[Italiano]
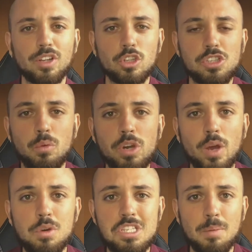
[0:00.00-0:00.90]
fatto
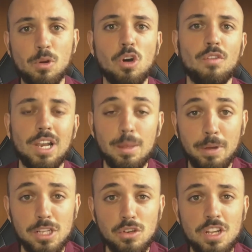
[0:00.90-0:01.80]
eseguire questa prova alle
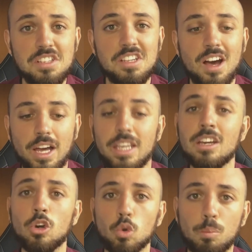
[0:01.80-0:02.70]
persone sia
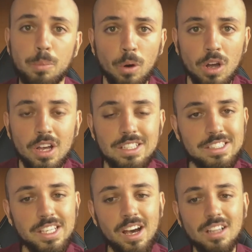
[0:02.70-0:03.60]
in gruppo
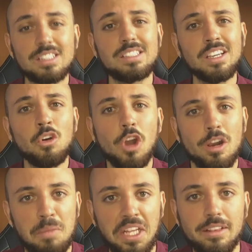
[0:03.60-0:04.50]
sia
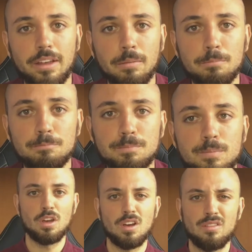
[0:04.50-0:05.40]
singolarmente.
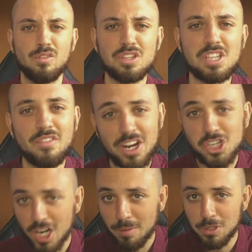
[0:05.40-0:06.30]
Forse avrai
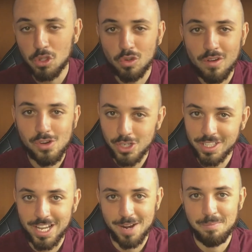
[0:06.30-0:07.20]
già capito dove voglio
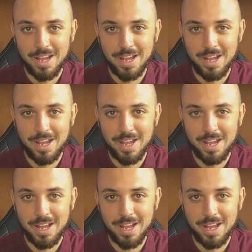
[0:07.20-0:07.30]
andare a